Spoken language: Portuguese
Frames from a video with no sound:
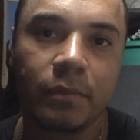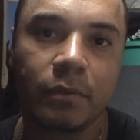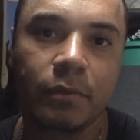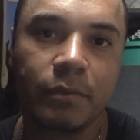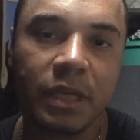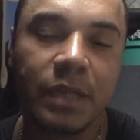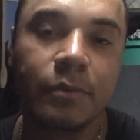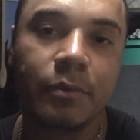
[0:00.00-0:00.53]

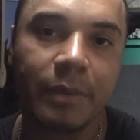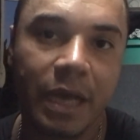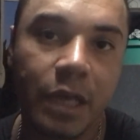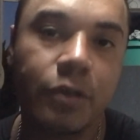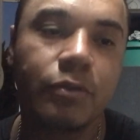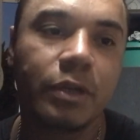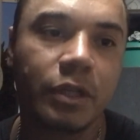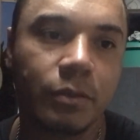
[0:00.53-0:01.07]
no mínimo
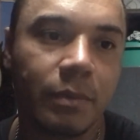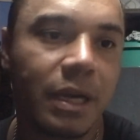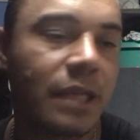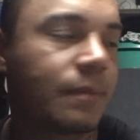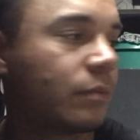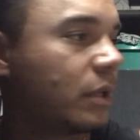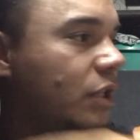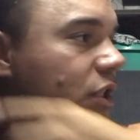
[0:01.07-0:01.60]
médio e no
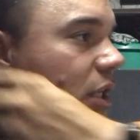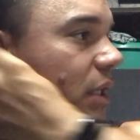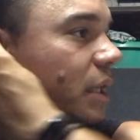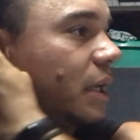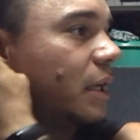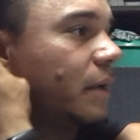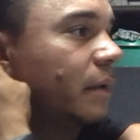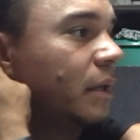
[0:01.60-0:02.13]
máximo da
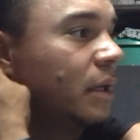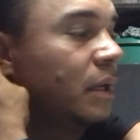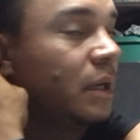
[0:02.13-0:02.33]
geladeira,